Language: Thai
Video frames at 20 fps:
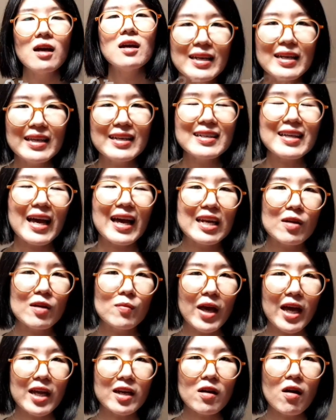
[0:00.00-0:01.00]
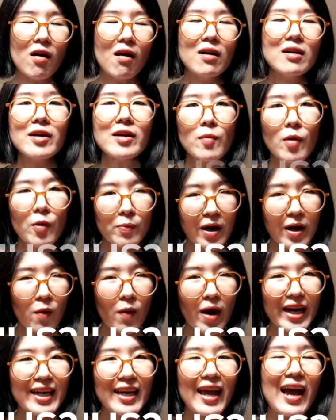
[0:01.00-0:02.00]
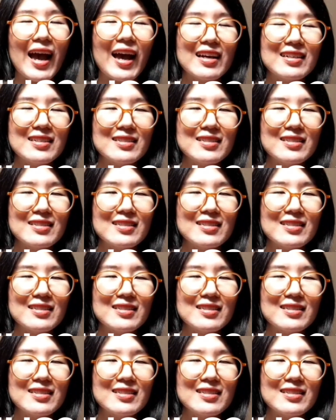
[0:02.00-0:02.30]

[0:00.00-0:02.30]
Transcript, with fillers: นี่คือการทำงานของระบบรางวัลค่ะ